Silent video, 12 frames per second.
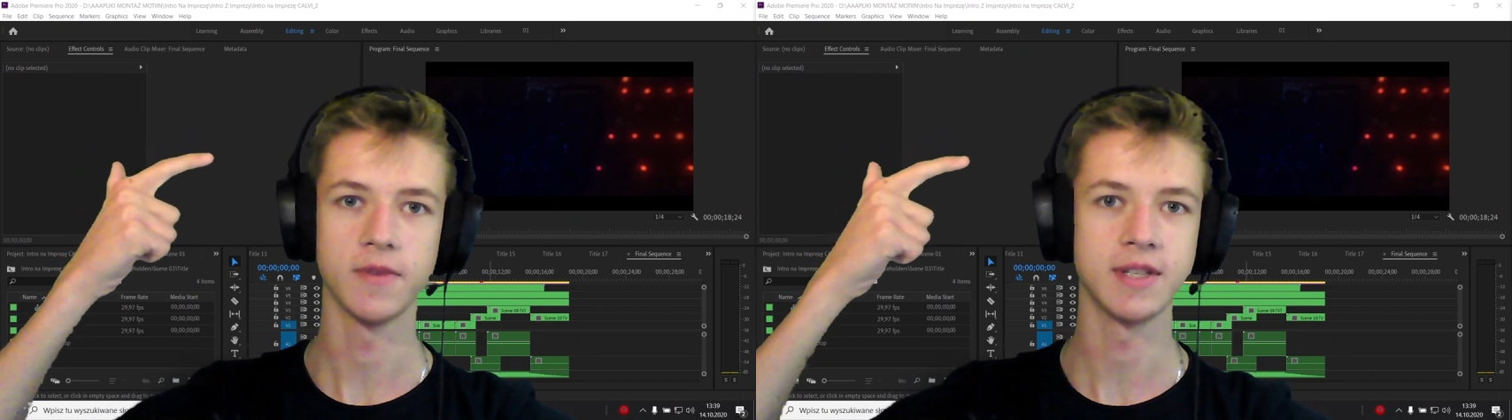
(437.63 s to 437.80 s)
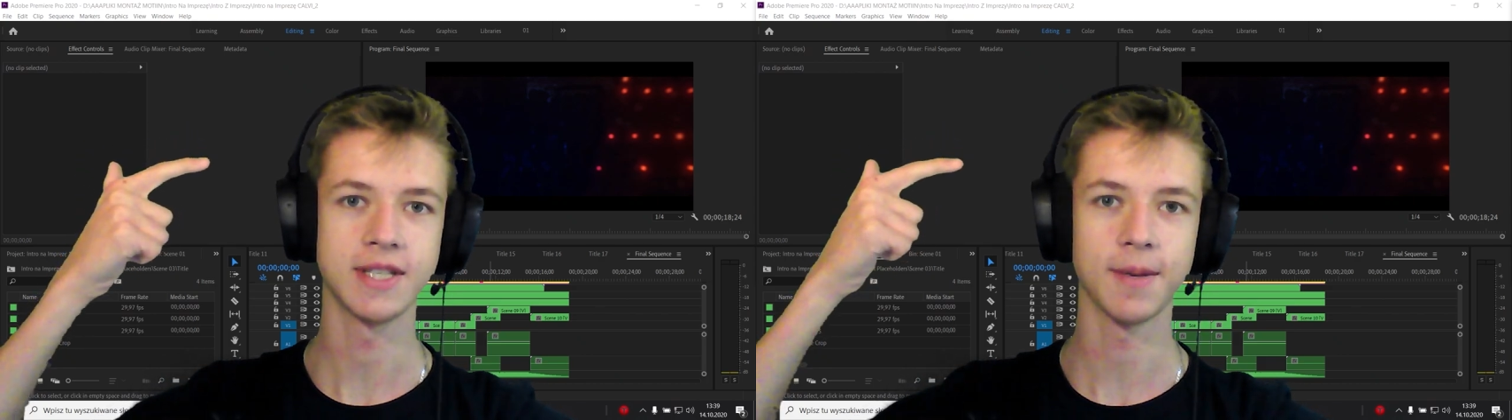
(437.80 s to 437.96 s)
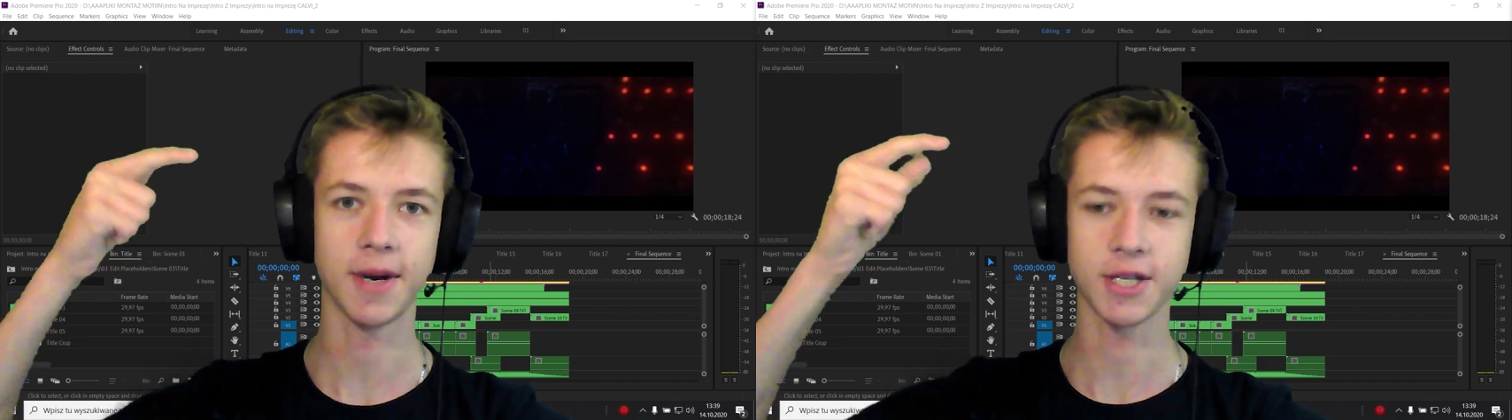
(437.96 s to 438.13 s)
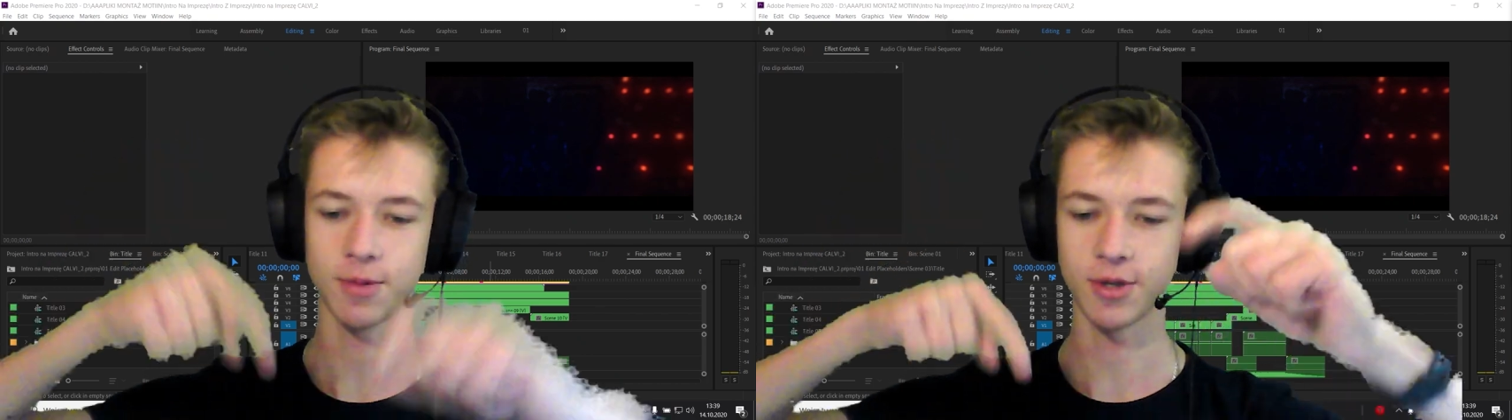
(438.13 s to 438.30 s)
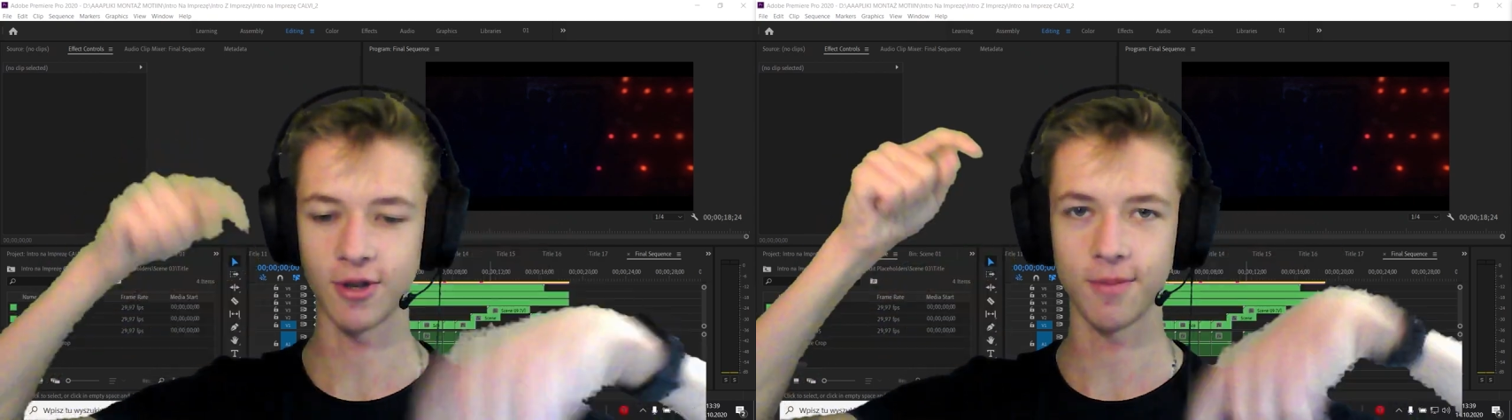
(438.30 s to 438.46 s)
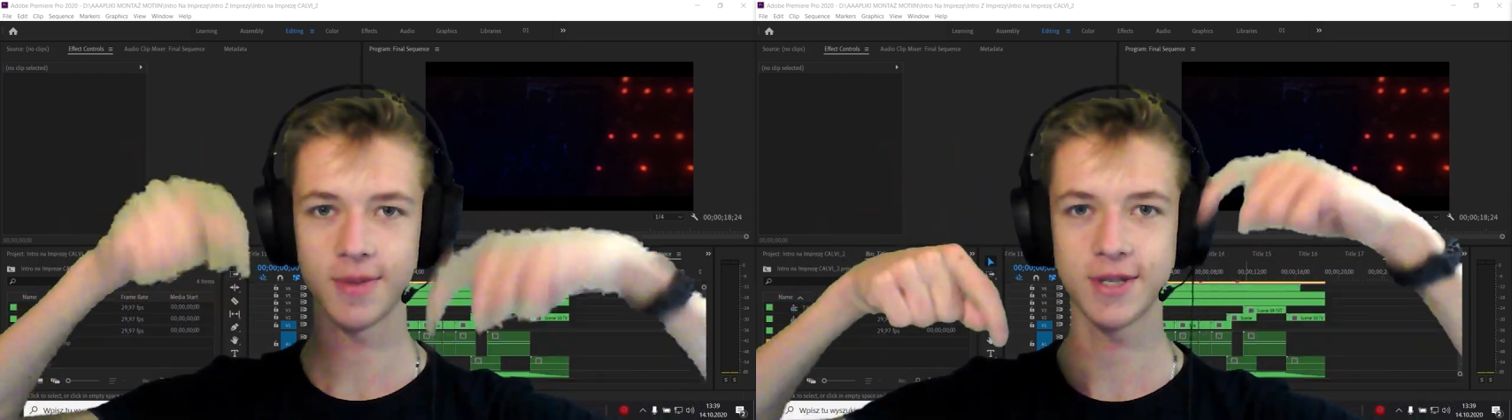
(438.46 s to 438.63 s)
Więc zapraszam
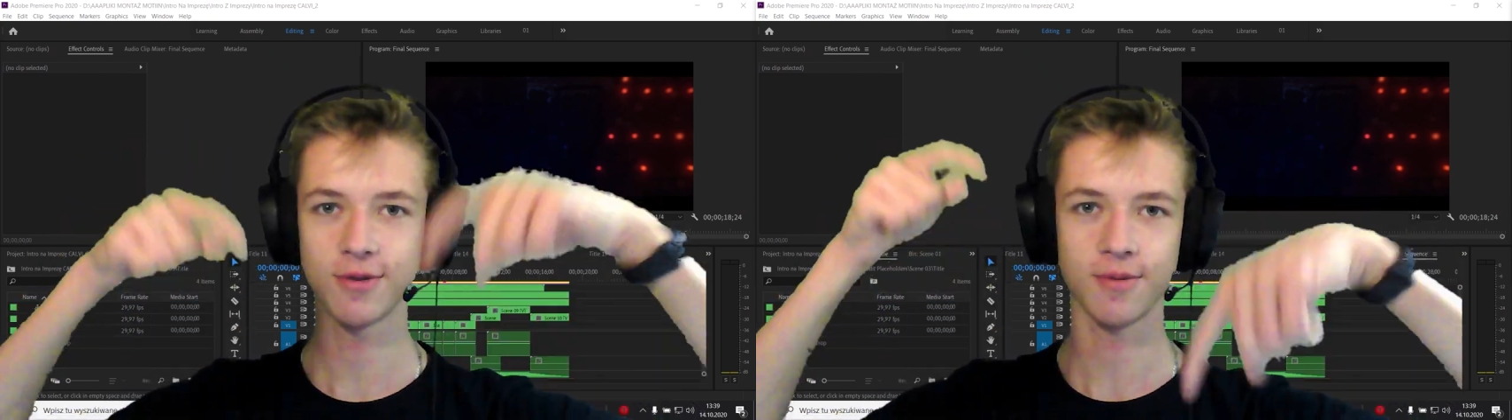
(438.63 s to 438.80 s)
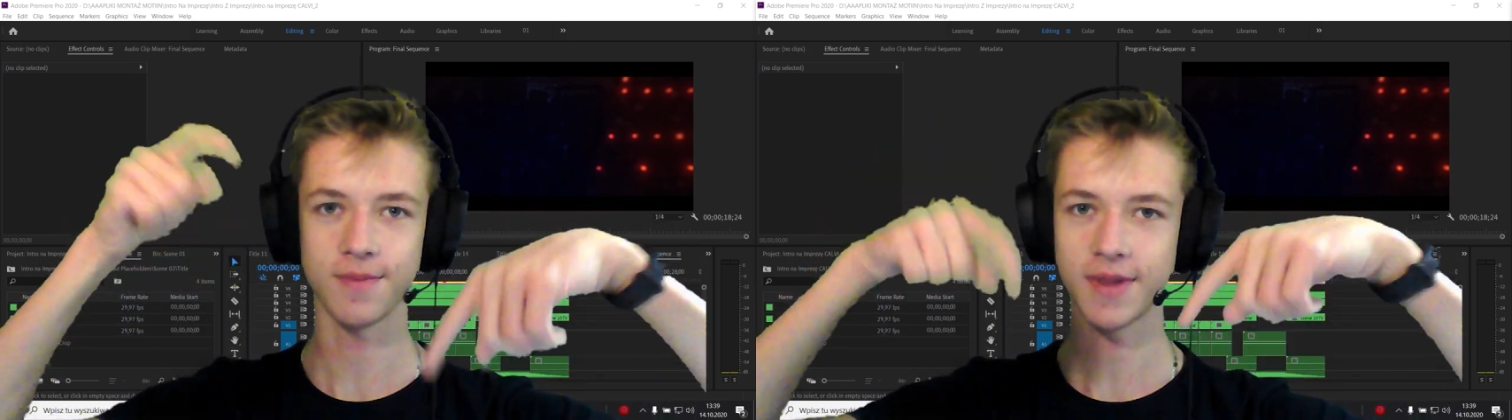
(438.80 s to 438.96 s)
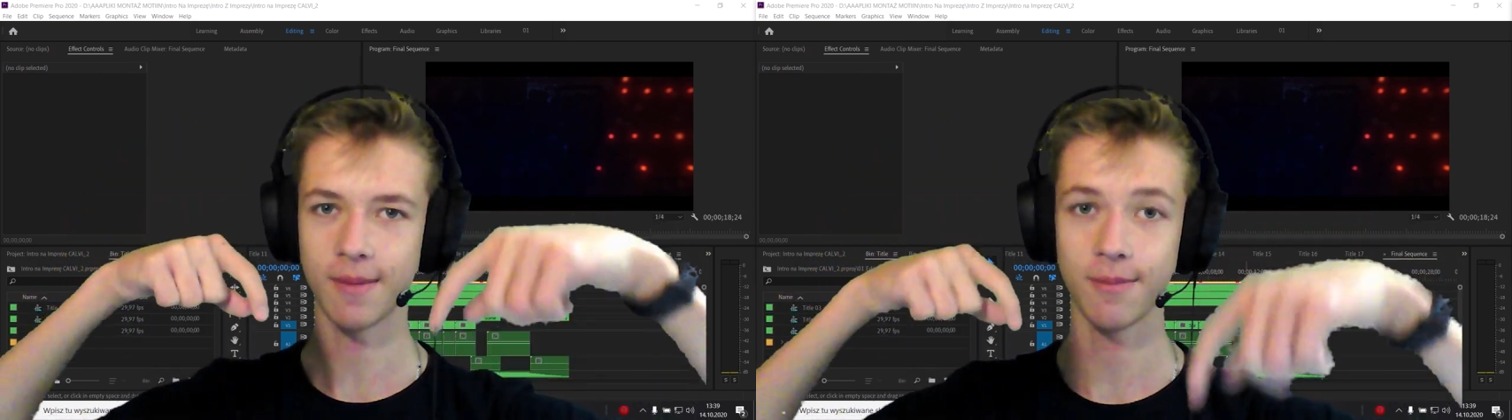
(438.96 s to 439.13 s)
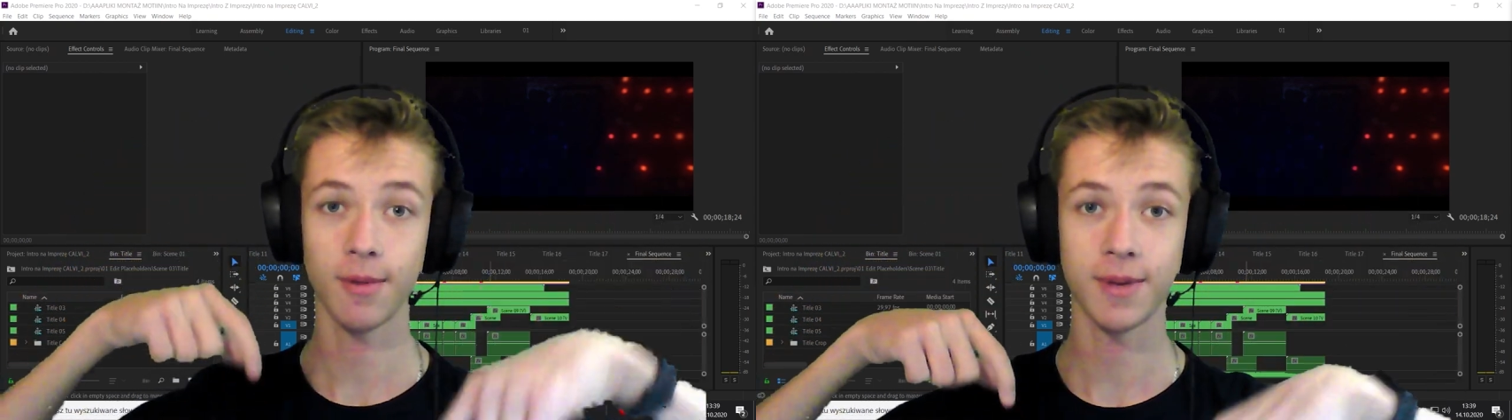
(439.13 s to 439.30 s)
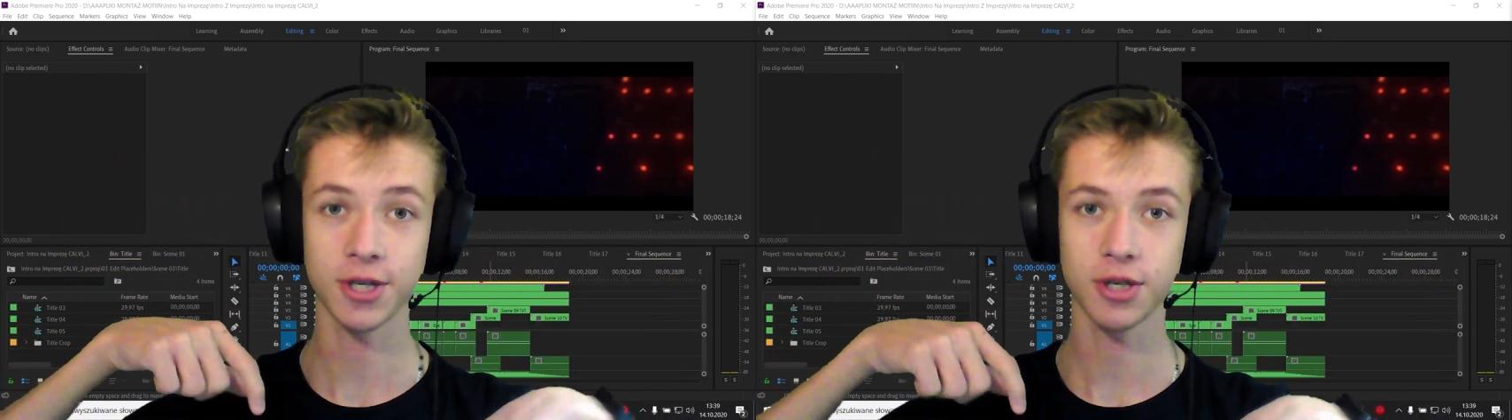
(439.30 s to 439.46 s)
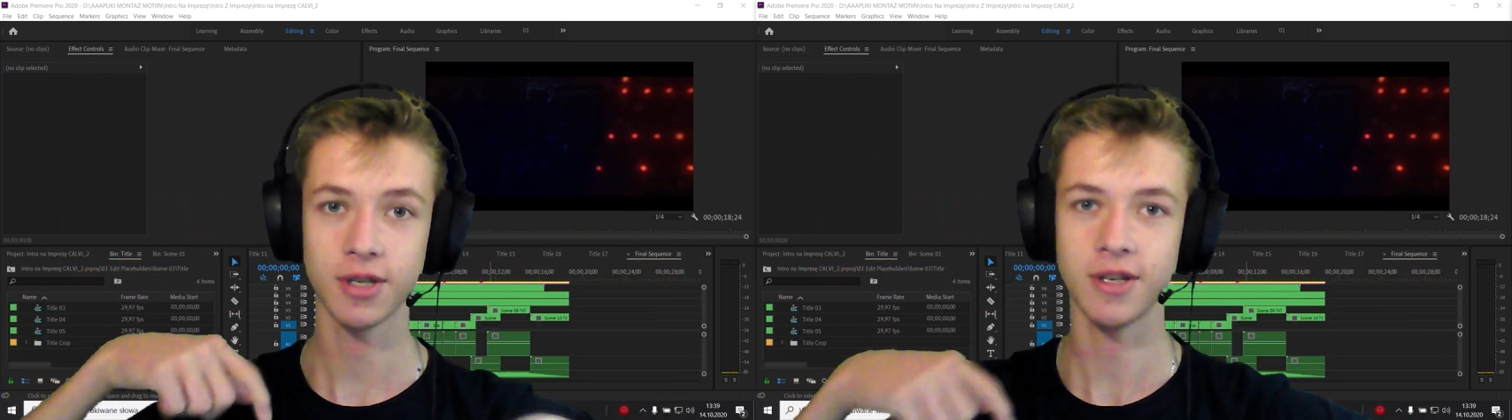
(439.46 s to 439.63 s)
Cię do opisu, tam
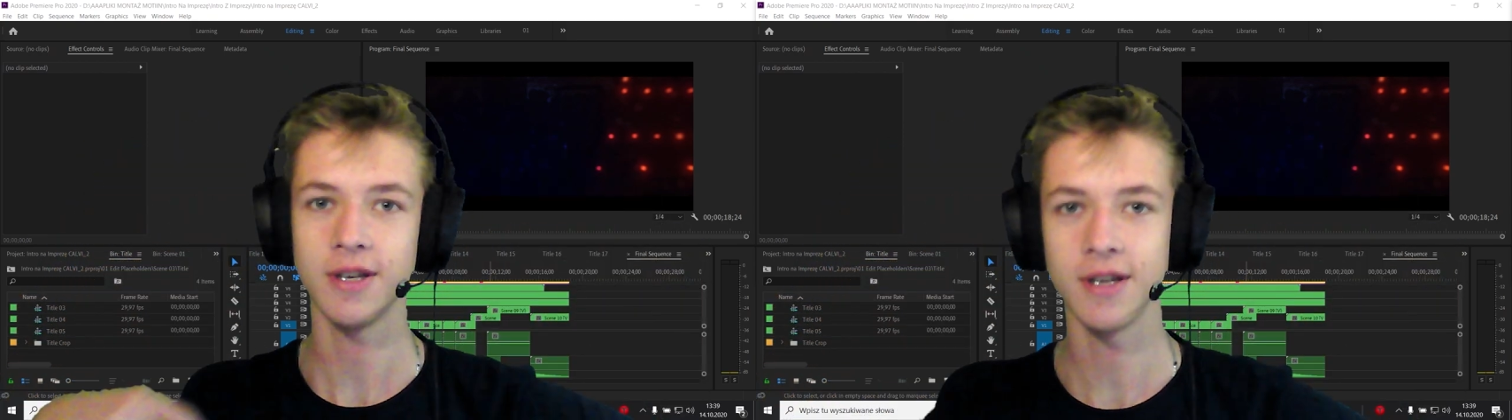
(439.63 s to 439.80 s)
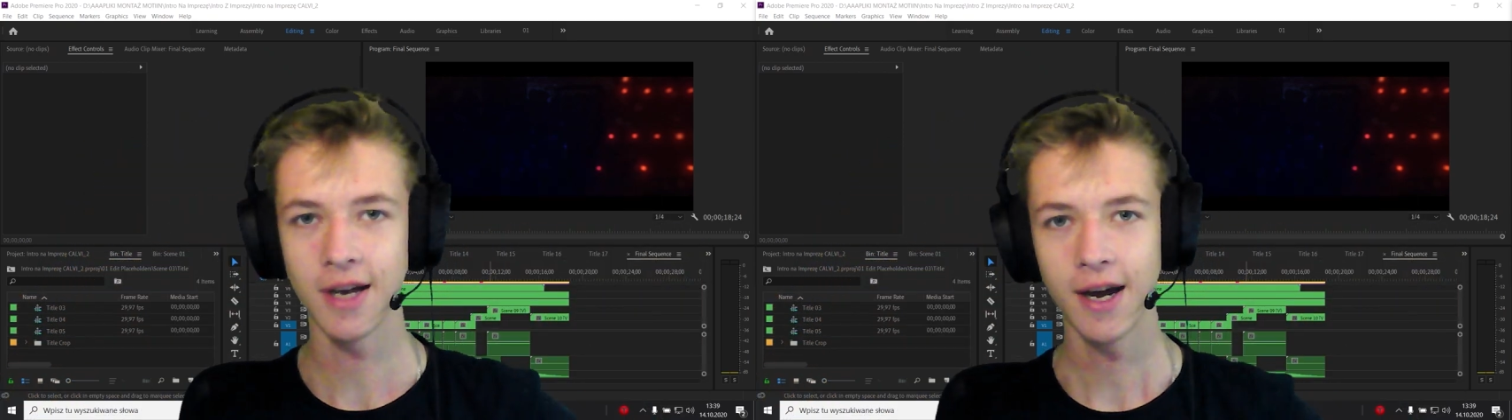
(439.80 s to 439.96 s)
pobierz i